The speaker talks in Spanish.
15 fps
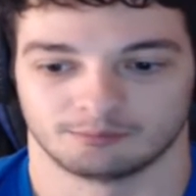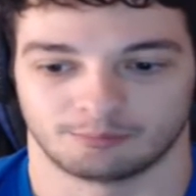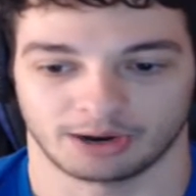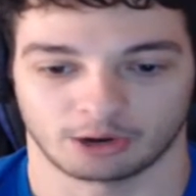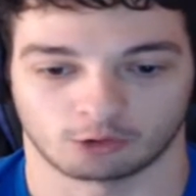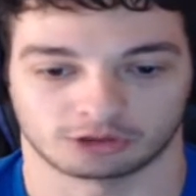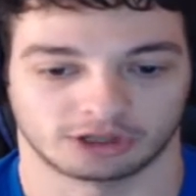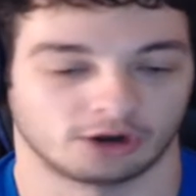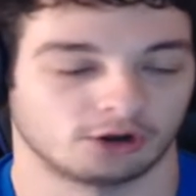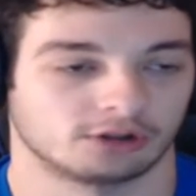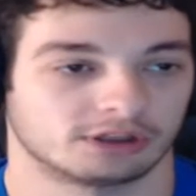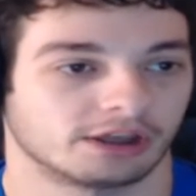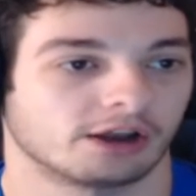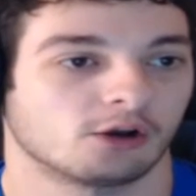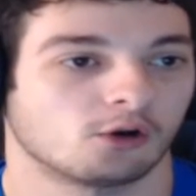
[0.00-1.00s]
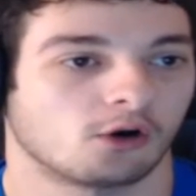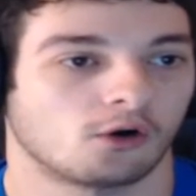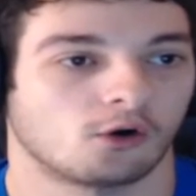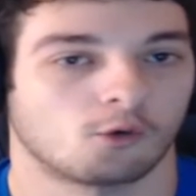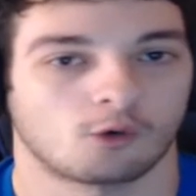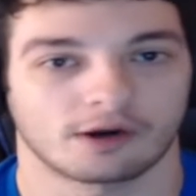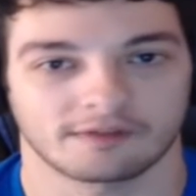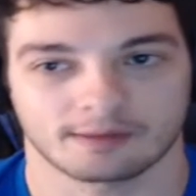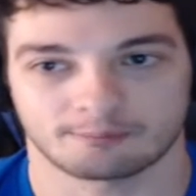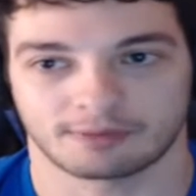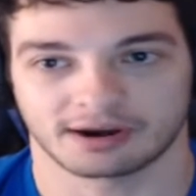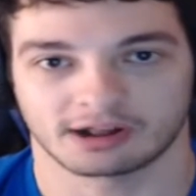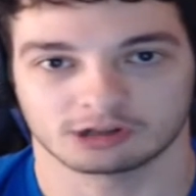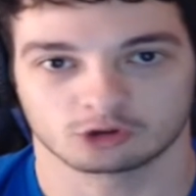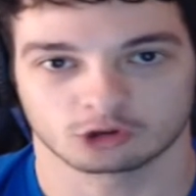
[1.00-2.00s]
pero te, te lo guardas
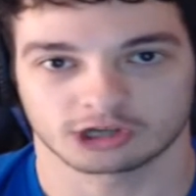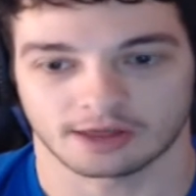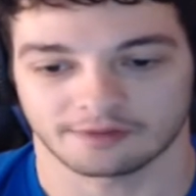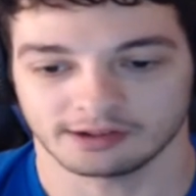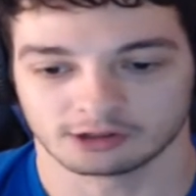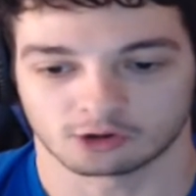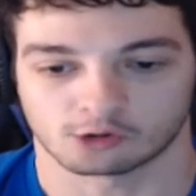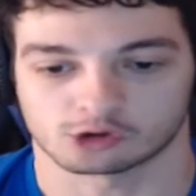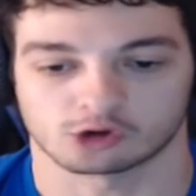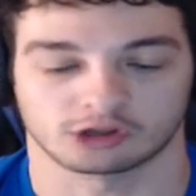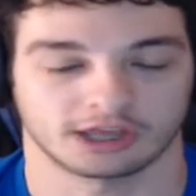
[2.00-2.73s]
para tus adentros